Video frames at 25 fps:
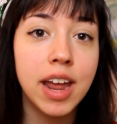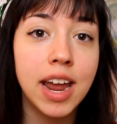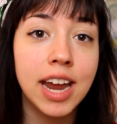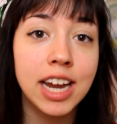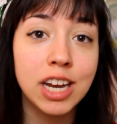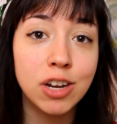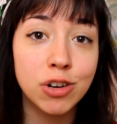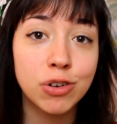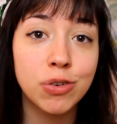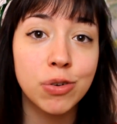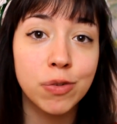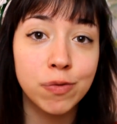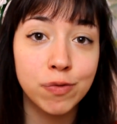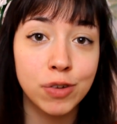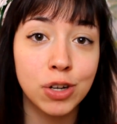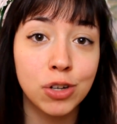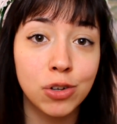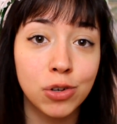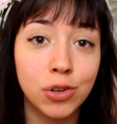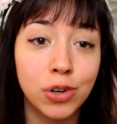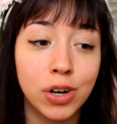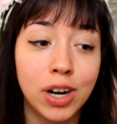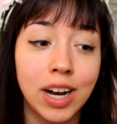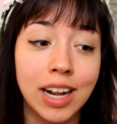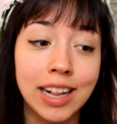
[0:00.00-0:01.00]
e io non vedo
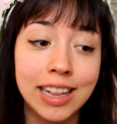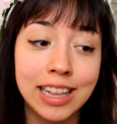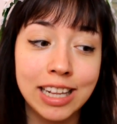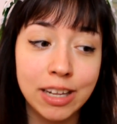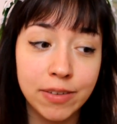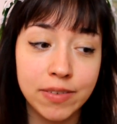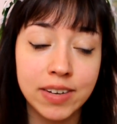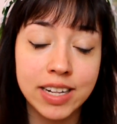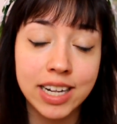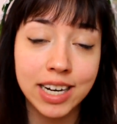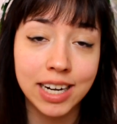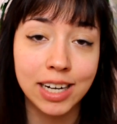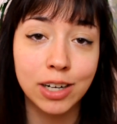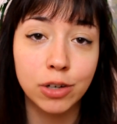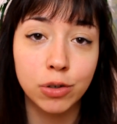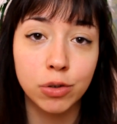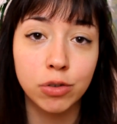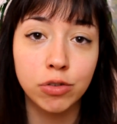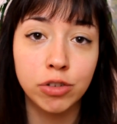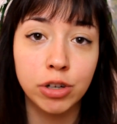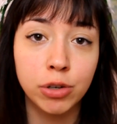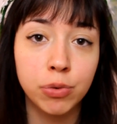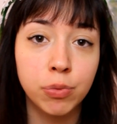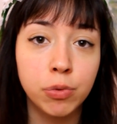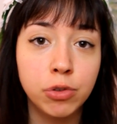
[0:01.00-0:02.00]
l'ora di vedere il
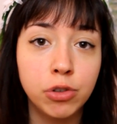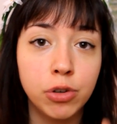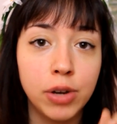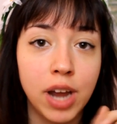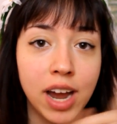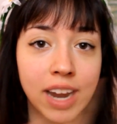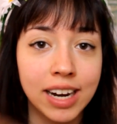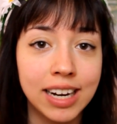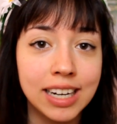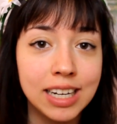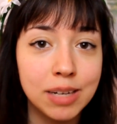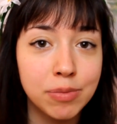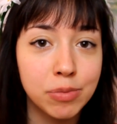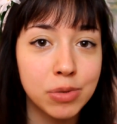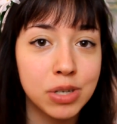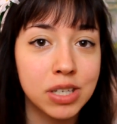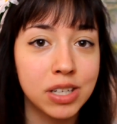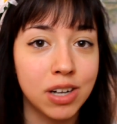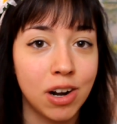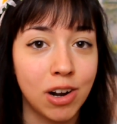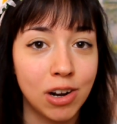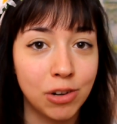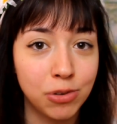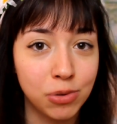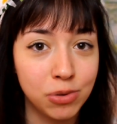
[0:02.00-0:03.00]
contenuto e anche di
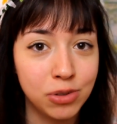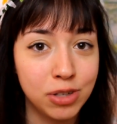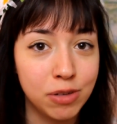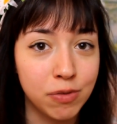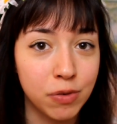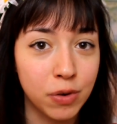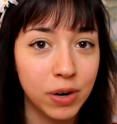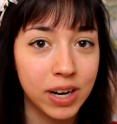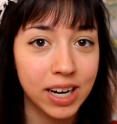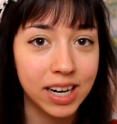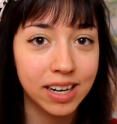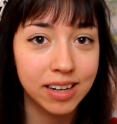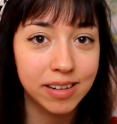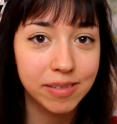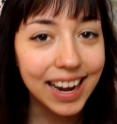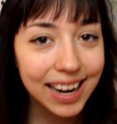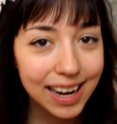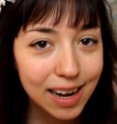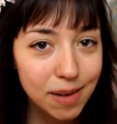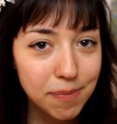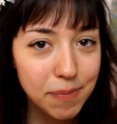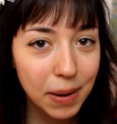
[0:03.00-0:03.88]
mostrarlo a tutti voi. Il